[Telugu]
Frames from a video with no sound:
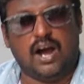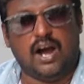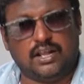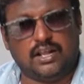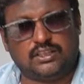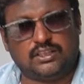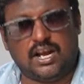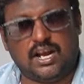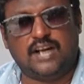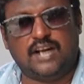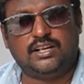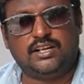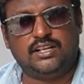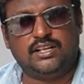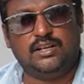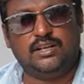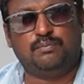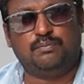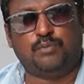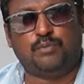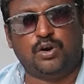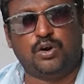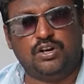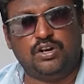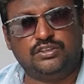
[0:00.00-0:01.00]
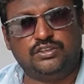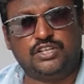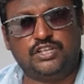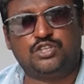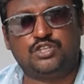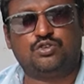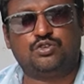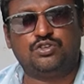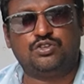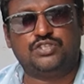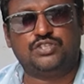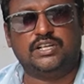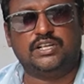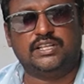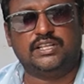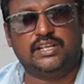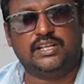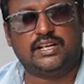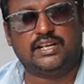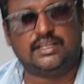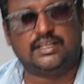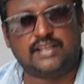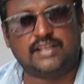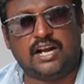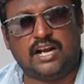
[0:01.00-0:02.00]
ఆ తాటి పళ్ళుని తెచ్చుకొని చెడు
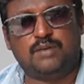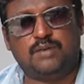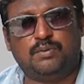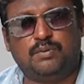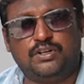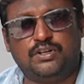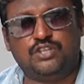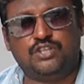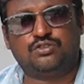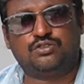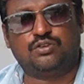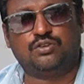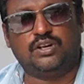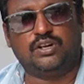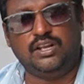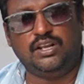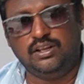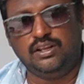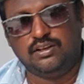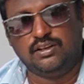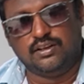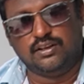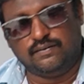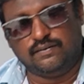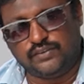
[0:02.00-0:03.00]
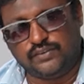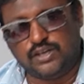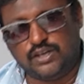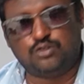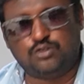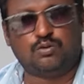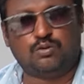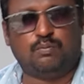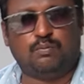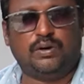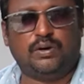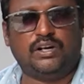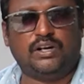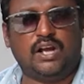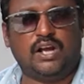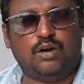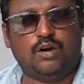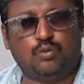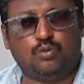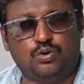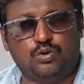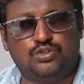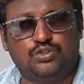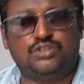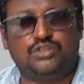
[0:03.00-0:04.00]
దగ్గరికి వెళ్ళి తాటి పళ్ళు తెచ్చుకొని దాన్ని శుభ్రంగా
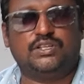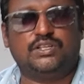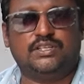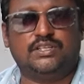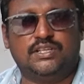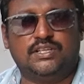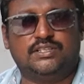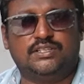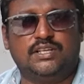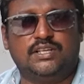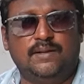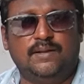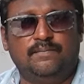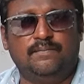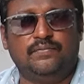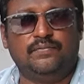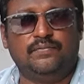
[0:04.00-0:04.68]
గుజ్జు తీసేసి